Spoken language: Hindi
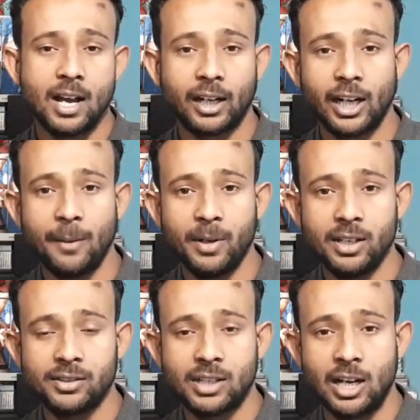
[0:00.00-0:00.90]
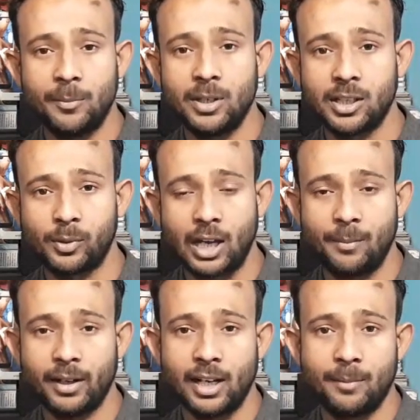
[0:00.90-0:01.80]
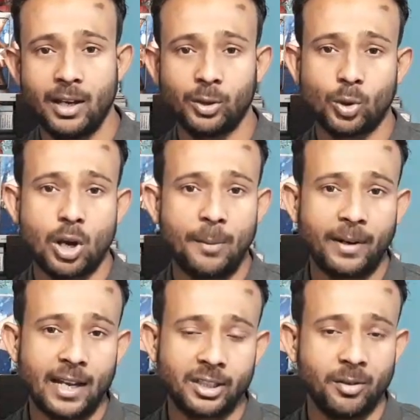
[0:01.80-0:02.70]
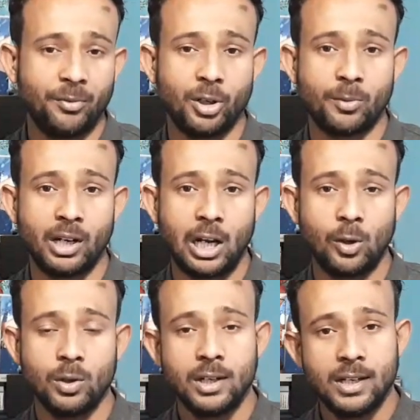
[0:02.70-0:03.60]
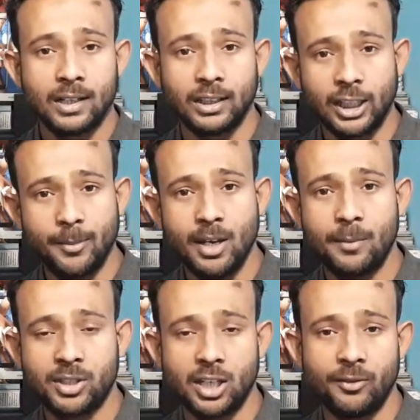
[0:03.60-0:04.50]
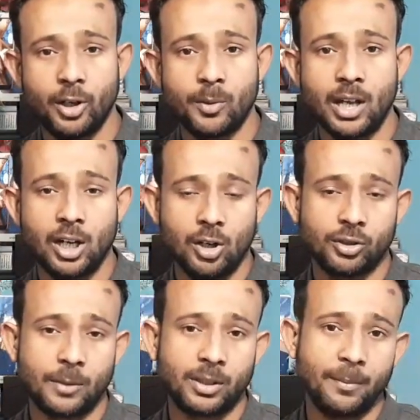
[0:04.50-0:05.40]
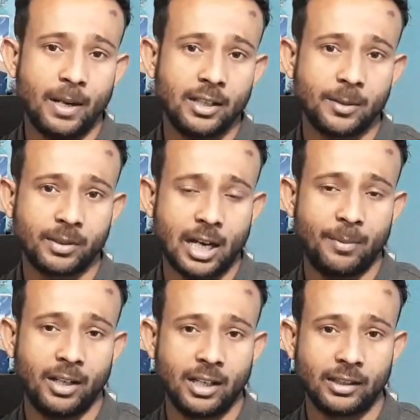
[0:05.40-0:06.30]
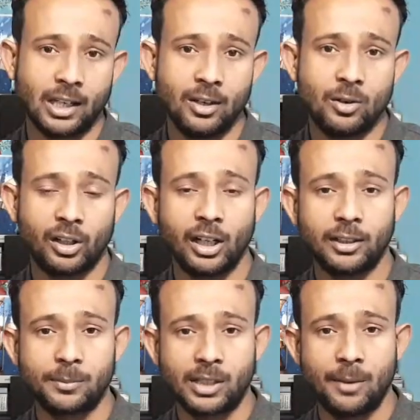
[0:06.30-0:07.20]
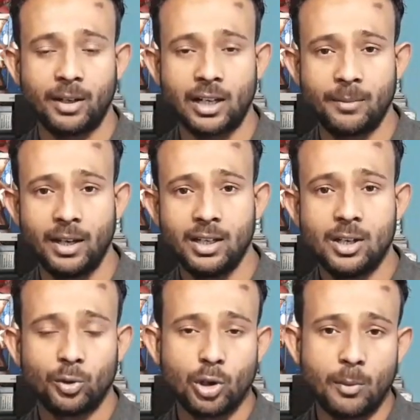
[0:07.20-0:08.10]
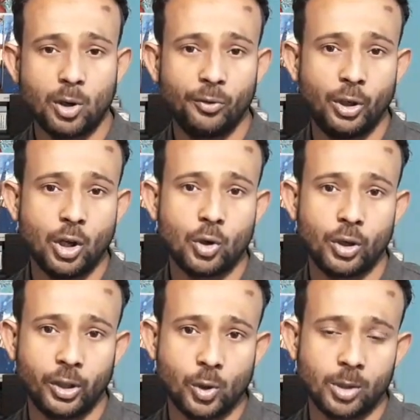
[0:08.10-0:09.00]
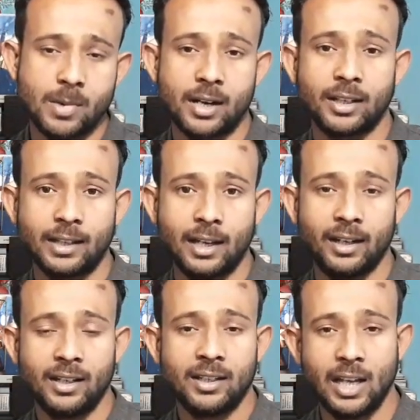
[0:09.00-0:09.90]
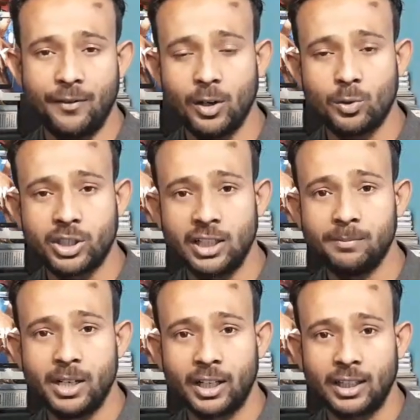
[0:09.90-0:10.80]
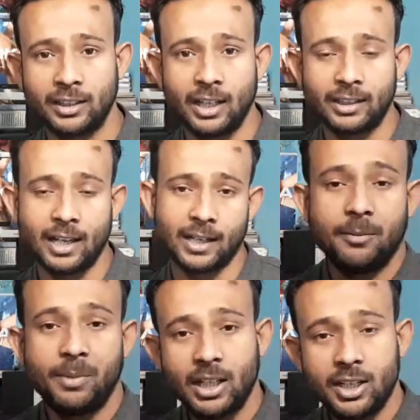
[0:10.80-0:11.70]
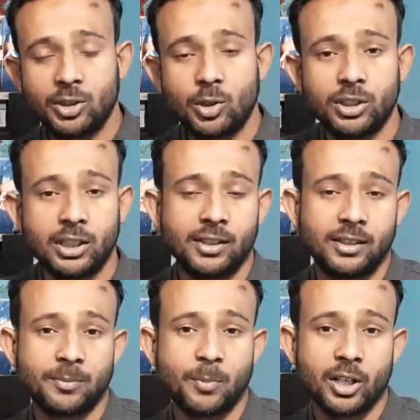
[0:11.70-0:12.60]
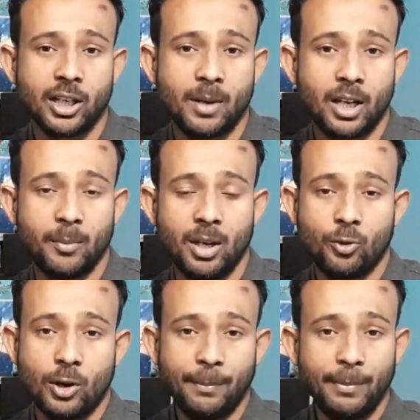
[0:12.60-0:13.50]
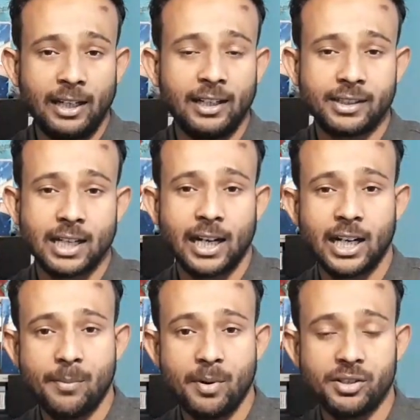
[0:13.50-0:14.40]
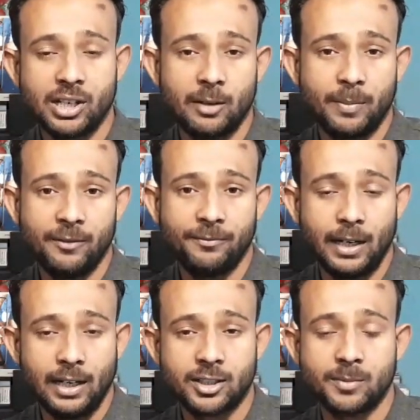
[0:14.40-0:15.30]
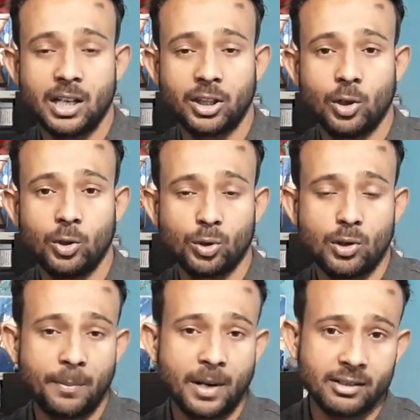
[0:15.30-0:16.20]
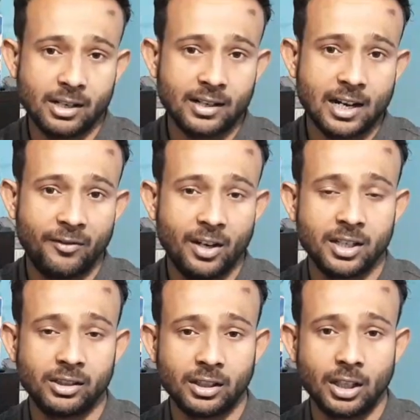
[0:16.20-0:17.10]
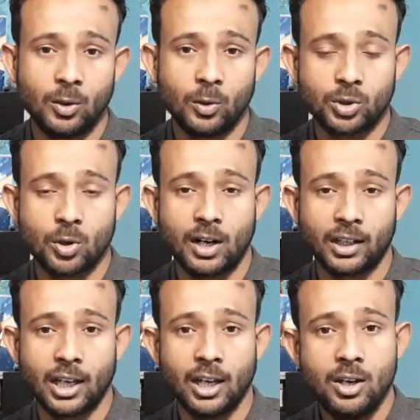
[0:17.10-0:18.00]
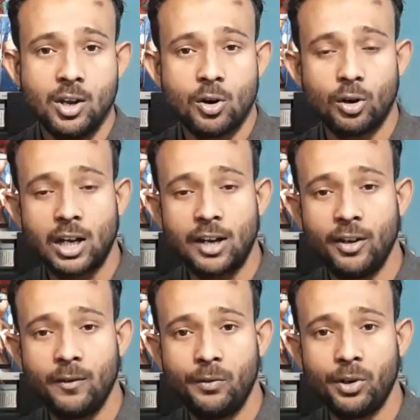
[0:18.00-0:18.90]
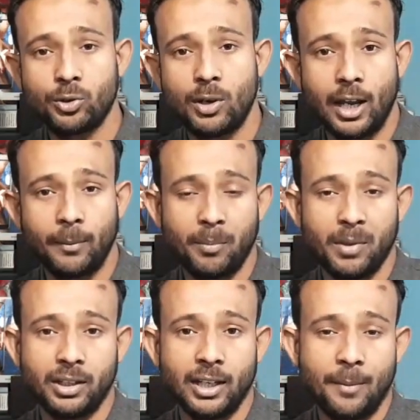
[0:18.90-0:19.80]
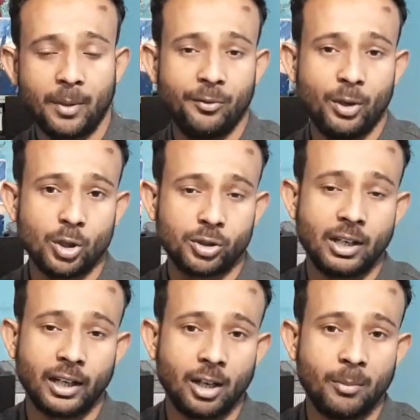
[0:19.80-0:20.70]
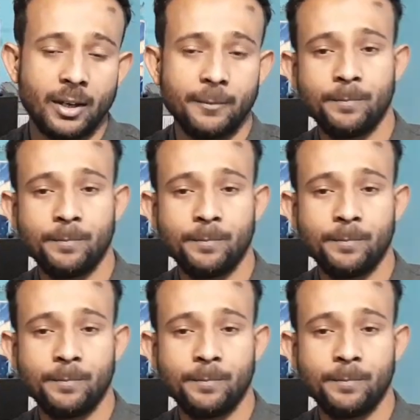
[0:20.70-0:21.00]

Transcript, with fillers: अगर आपने चैनल पे सब्सक्राइबर कम है तो आप कैसे भी वीडियो बना लो कितनी भी अच्छी वीडियो बना ले सबसे पहले सब्सक्राइबर ही देखता है अगर सब्सक्राइबर कम है तो आपको वीडियो को इग्नोर मार देता है या फिर कुछ ही मिनट तक देखता है अब बताना चाहता हूँ इसके सिक्स पॉइंट के बारे में वो है प्लेलिस्ट अगर आप अपने चैनल पे प्लेलिस्ट बनाते हो तो आपका चैनल काफी अच्छी तरह से लुक शो करते है और काफी व्यूवर्स को हेल्प मिलती है आपकी वीडियोस देखने में